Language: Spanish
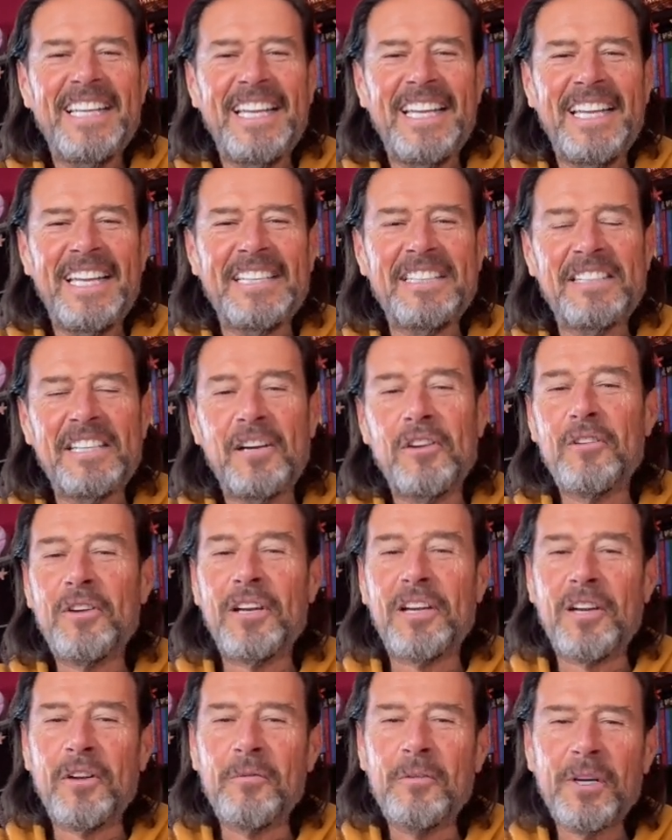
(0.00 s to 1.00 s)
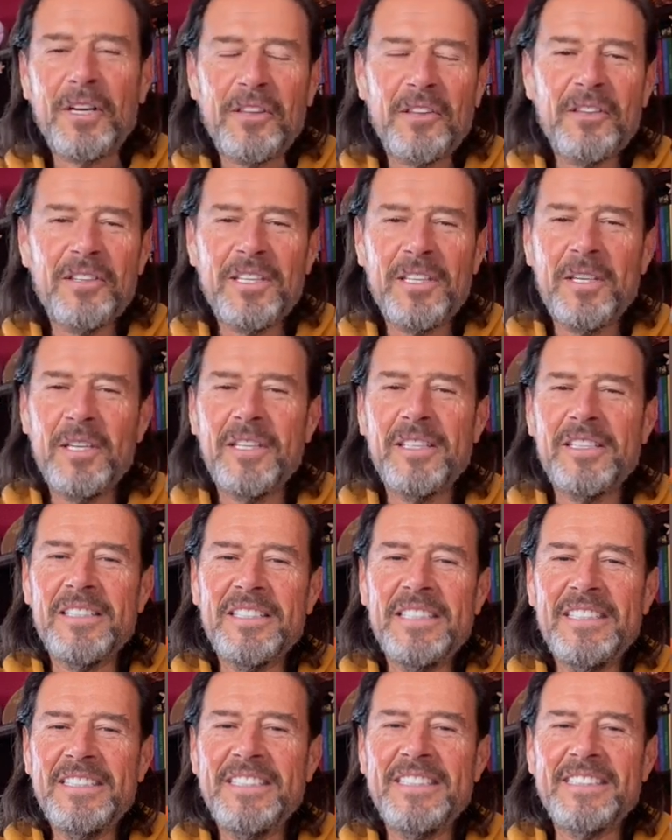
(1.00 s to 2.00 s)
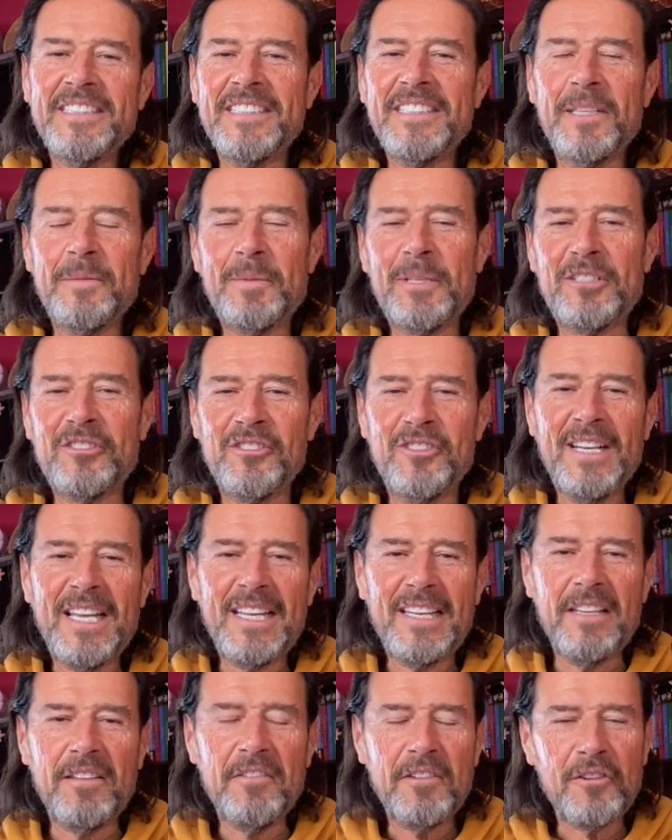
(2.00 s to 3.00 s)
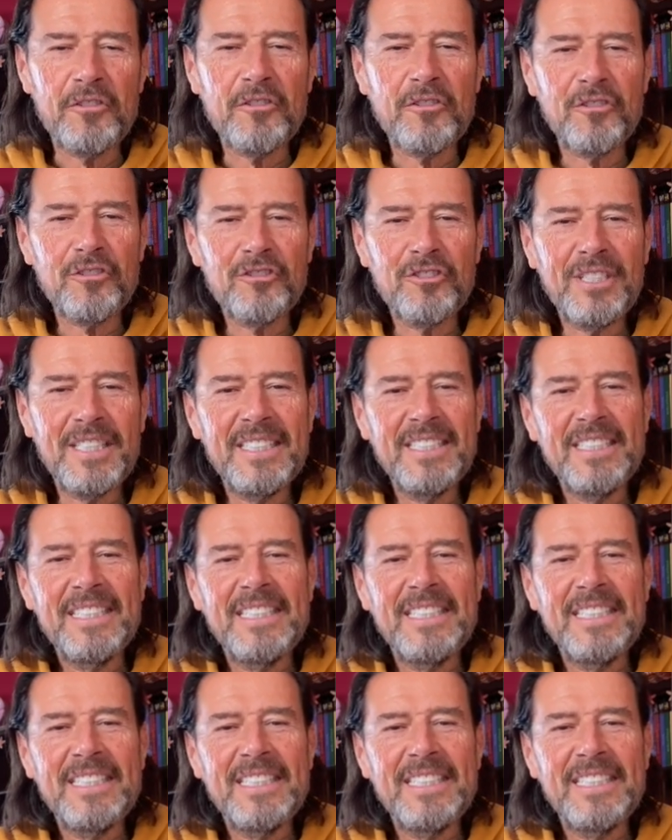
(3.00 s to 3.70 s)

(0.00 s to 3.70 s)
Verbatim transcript: Entre lo que recuerdo de, de personas que hicieron cosas,